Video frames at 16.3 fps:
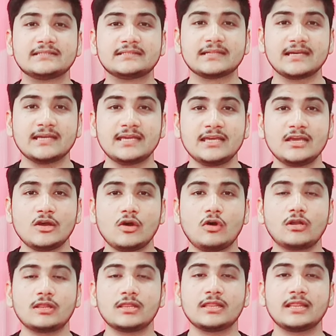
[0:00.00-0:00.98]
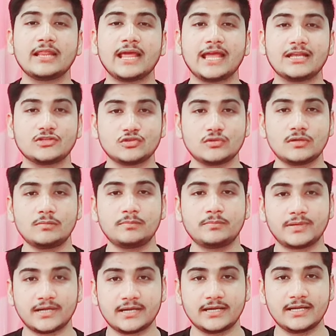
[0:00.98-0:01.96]
सही और नेचुरल
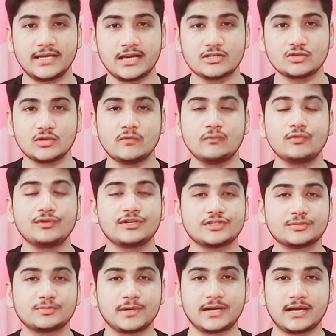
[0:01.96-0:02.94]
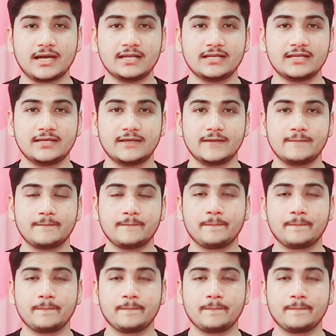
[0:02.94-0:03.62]
प्रक्रिया जो है वो किस प्रकार की है